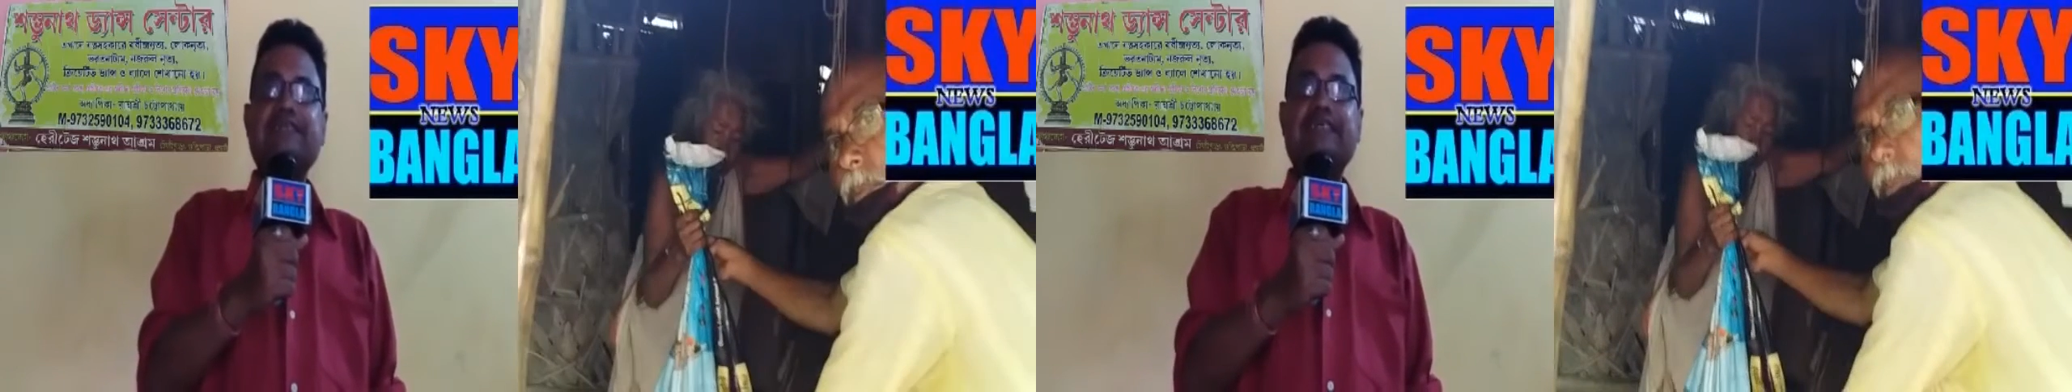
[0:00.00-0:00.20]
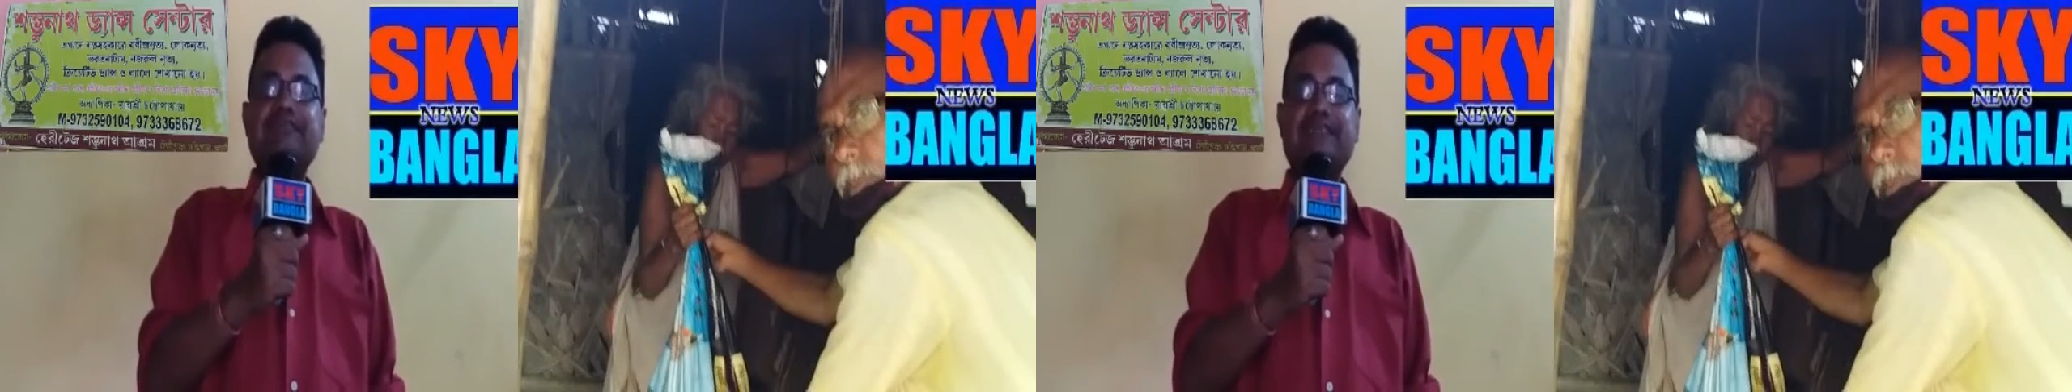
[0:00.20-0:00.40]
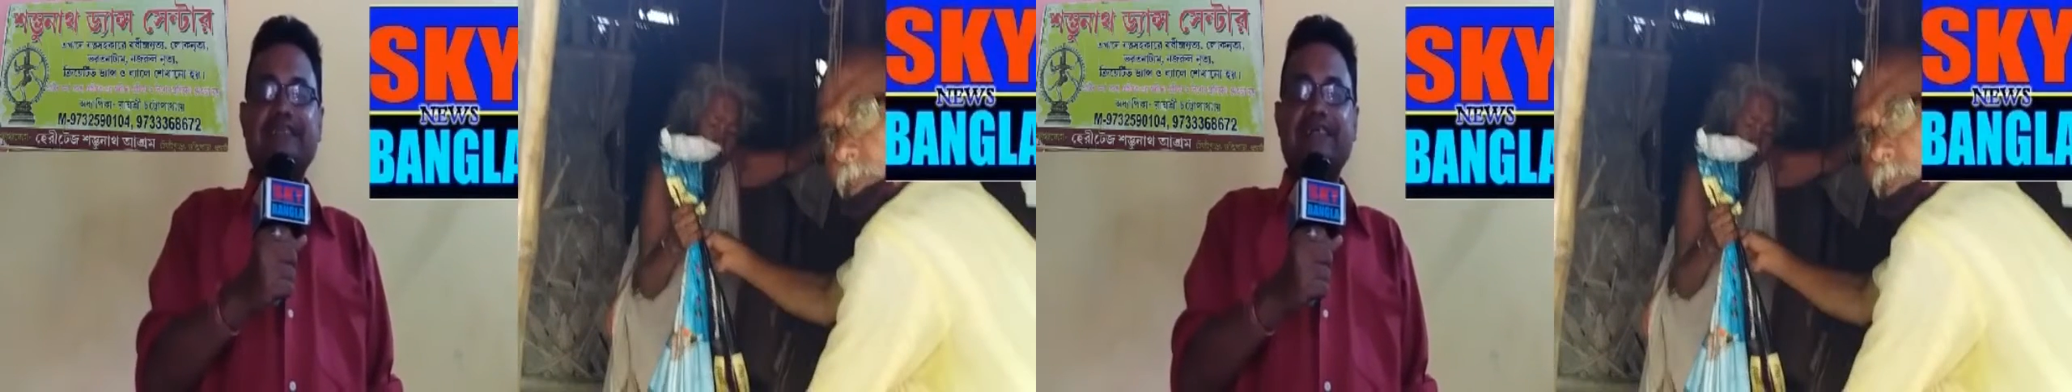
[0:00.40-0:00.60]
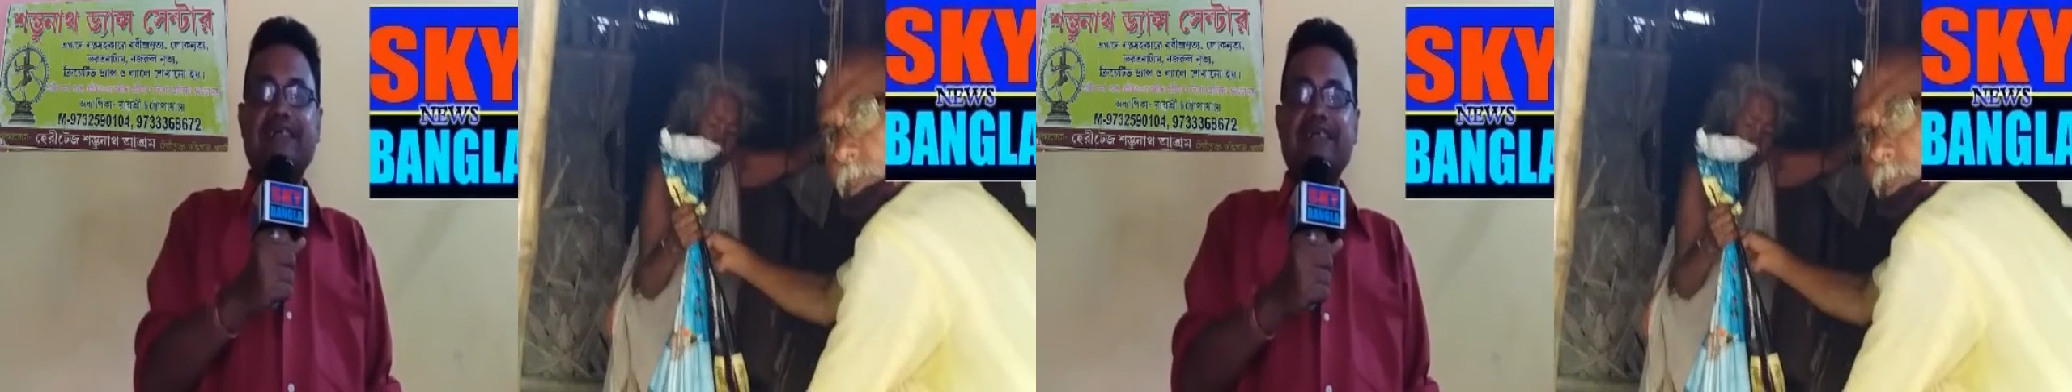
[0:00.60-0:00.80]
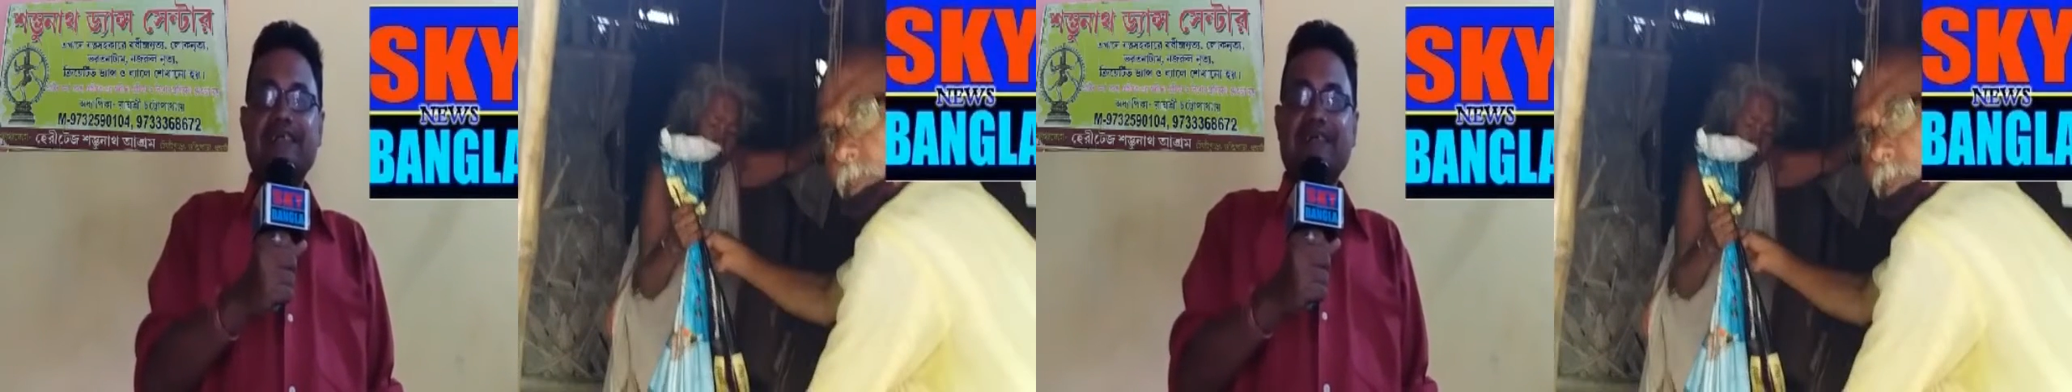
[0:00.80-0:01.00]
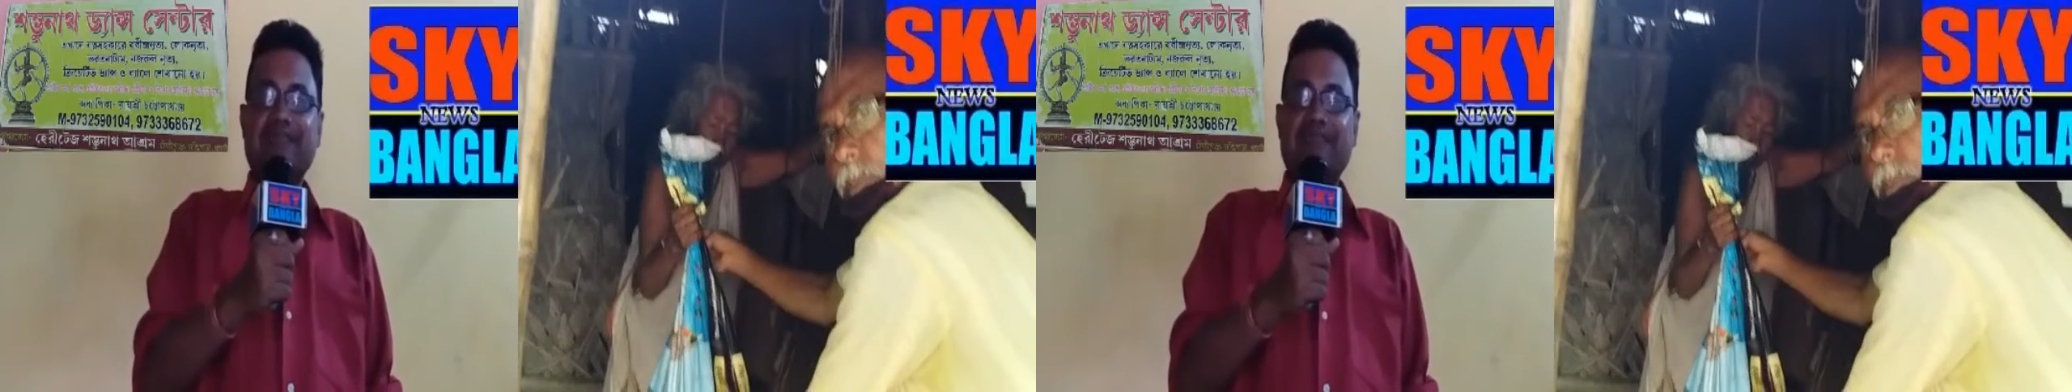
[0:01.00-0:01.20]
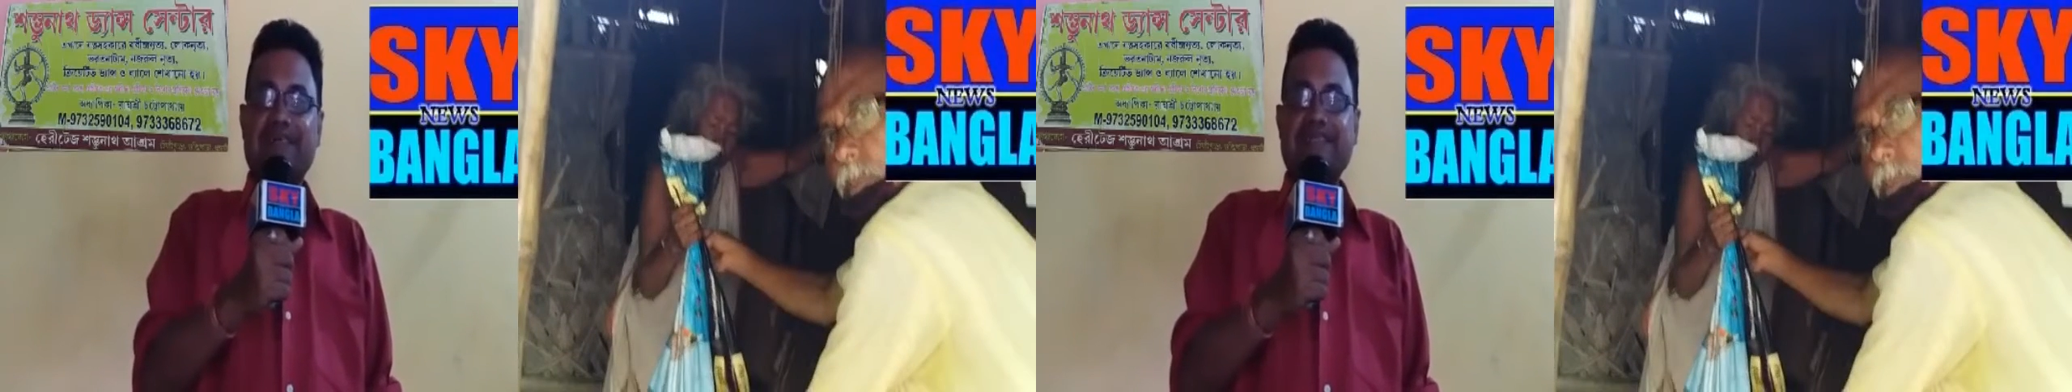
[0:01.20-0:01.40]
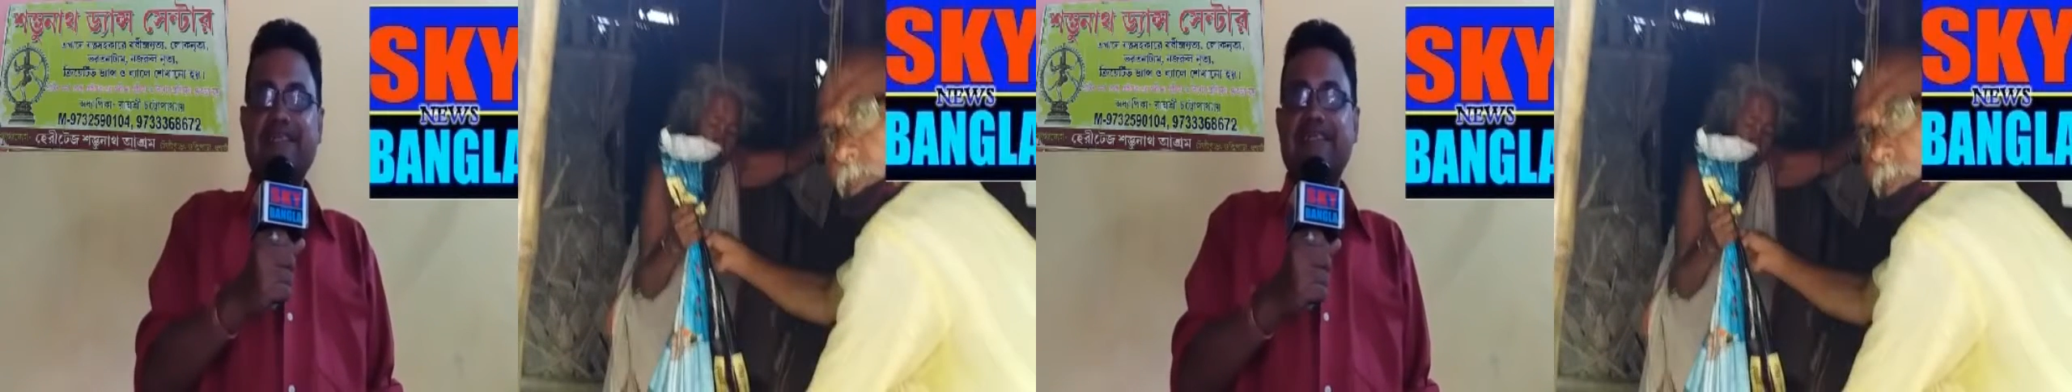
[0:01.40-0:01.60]
সেই বৃদ্ধার
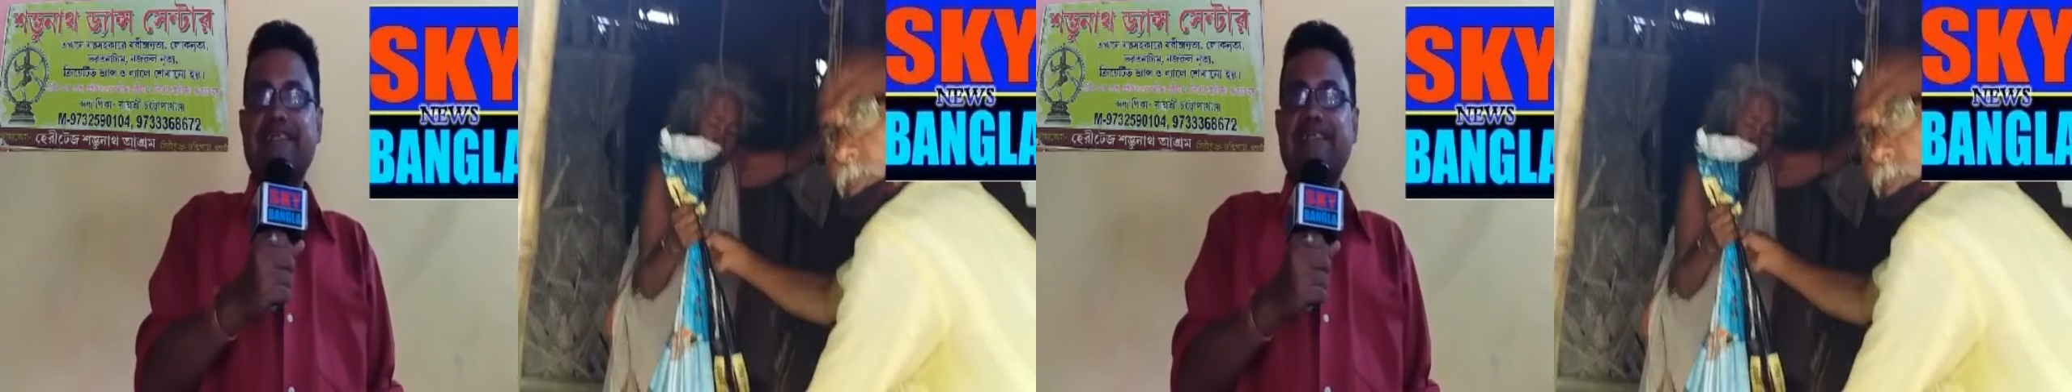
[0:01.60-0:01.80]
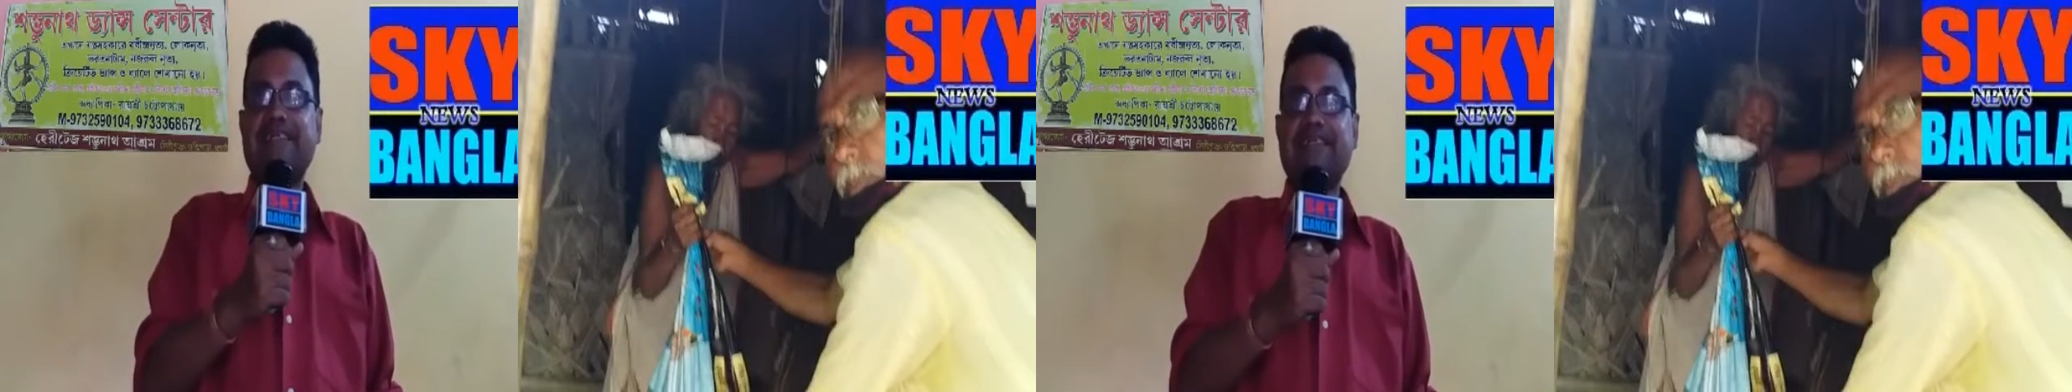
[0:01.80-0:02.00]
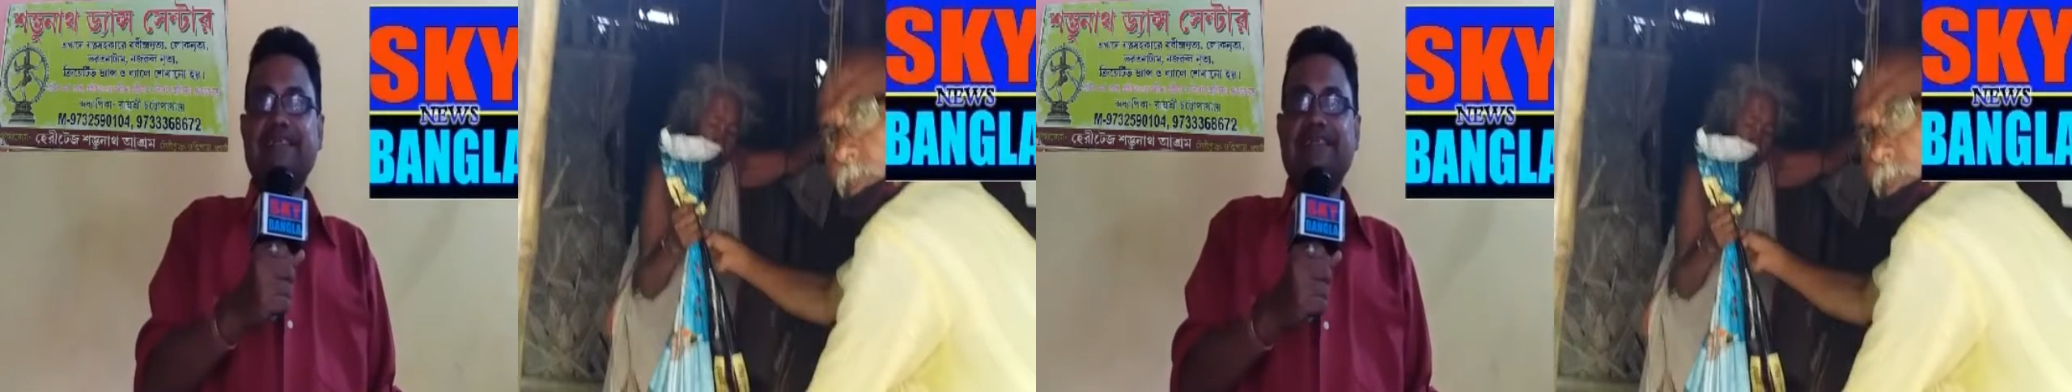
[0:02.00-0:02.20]
পাশে দাঁড়ালেন